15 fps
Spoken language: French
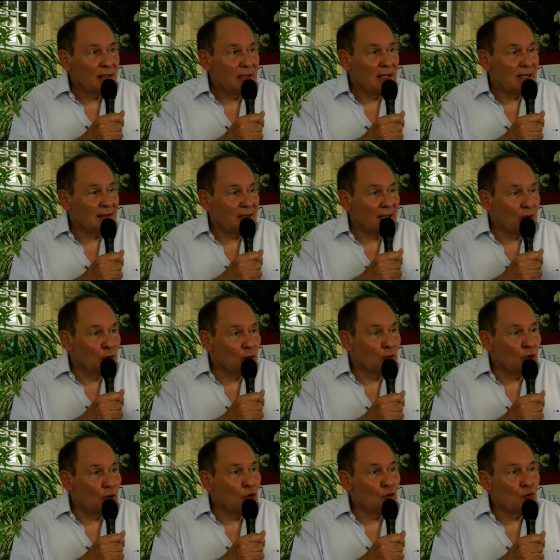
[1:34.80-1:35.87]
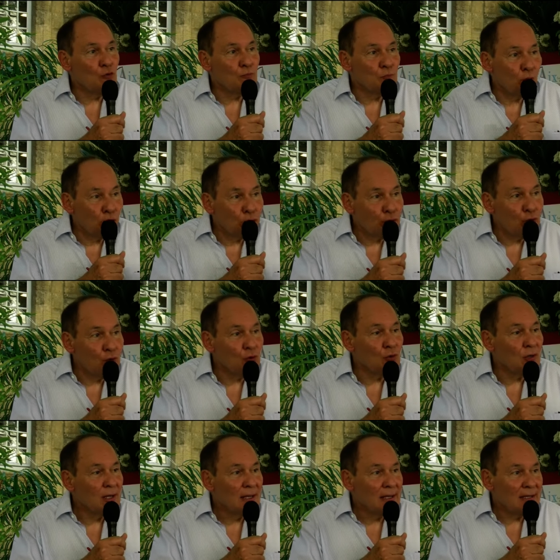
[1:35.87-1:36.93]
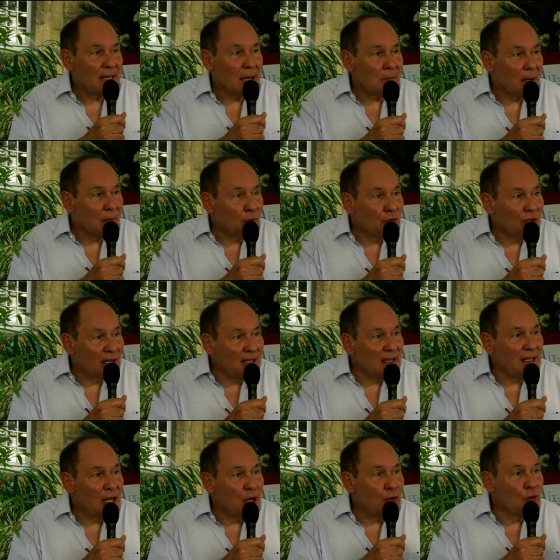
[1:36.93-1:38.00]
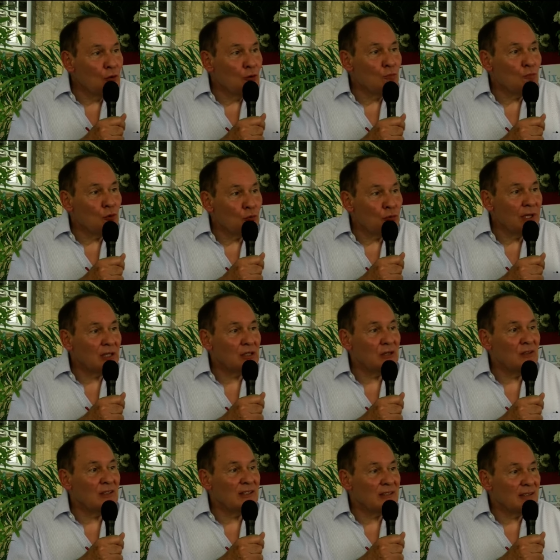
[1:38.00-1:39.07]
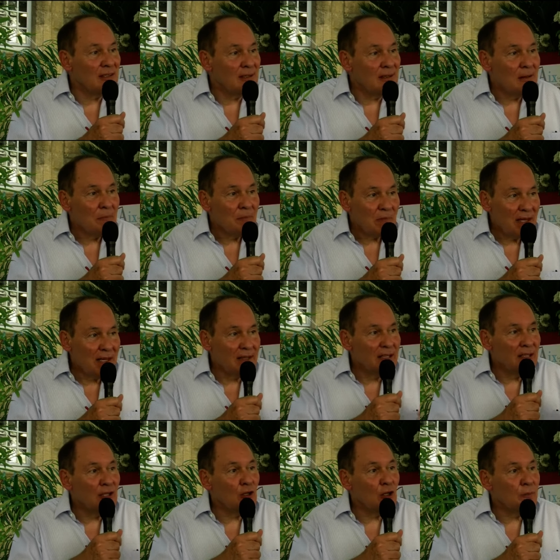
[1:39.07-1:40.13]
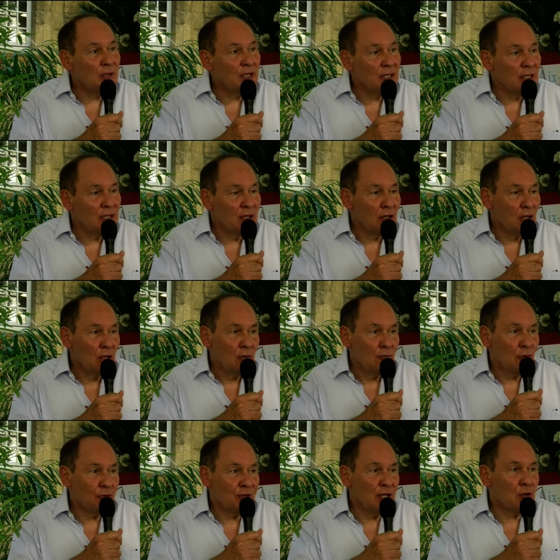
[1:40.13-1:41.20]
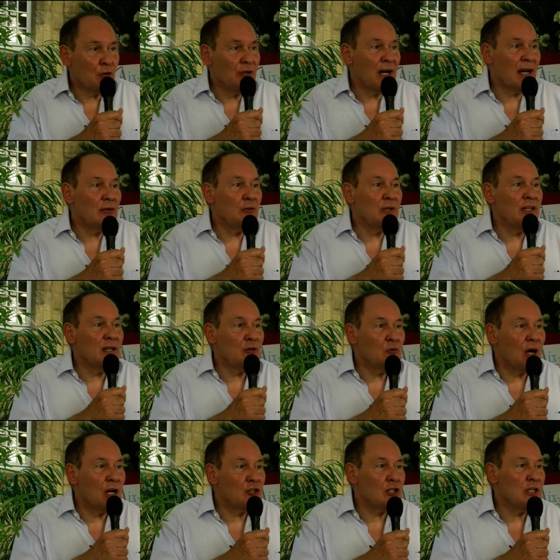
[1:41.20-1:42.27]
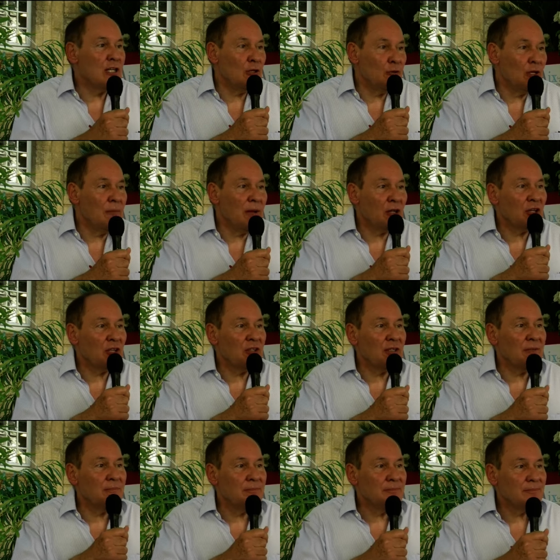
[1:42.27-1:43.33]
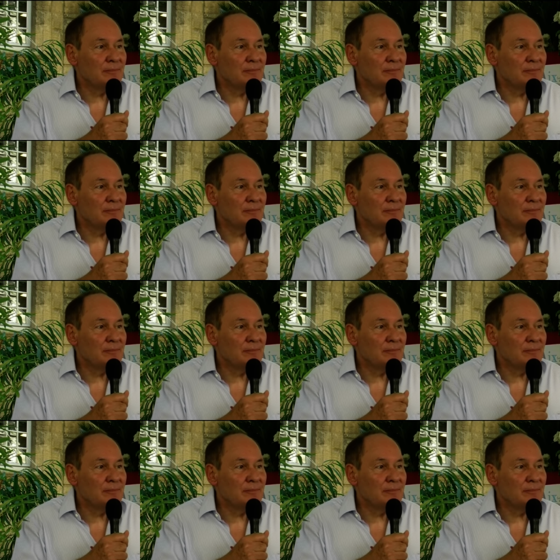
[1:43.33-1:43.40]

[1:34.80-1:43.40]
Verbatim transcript: qui est la taille de nos grands groupes mondiaux, capables de drainer à eux beaucoup d'activités et d'aider leur pays, faut-il qu'on arrête de les décourager et de les maltraiter